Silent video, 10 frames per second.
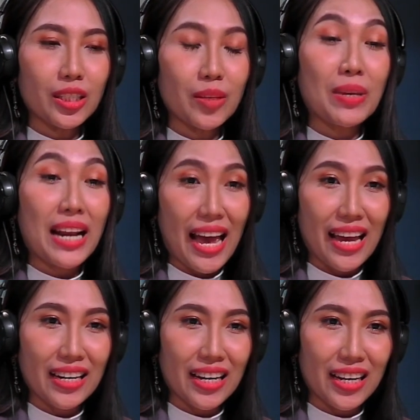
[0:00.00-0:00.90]
จะมีหลา
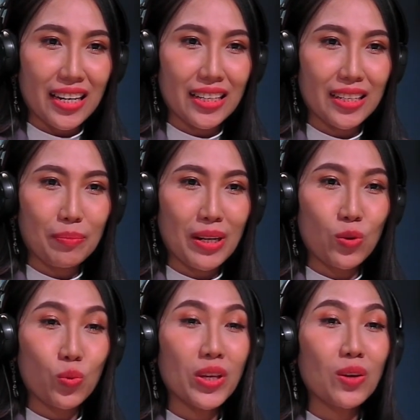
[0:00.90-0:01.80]
นนะคะเป็น
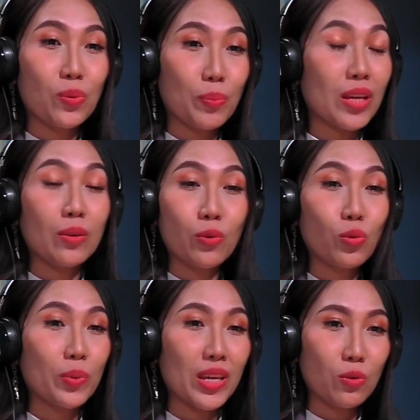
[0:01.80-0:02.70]
ลูกพี่ลูก
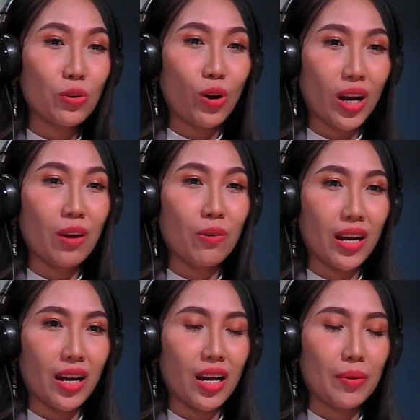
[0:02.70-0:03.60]
พี่ลูกน้องเขา
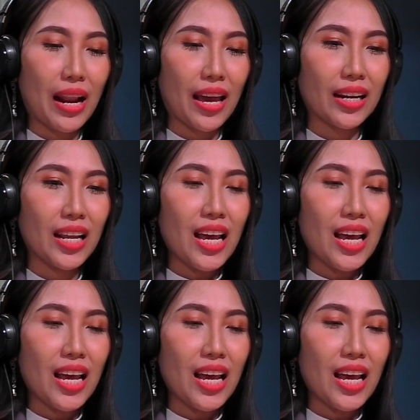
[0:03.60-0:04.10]
อะค่ะหลาน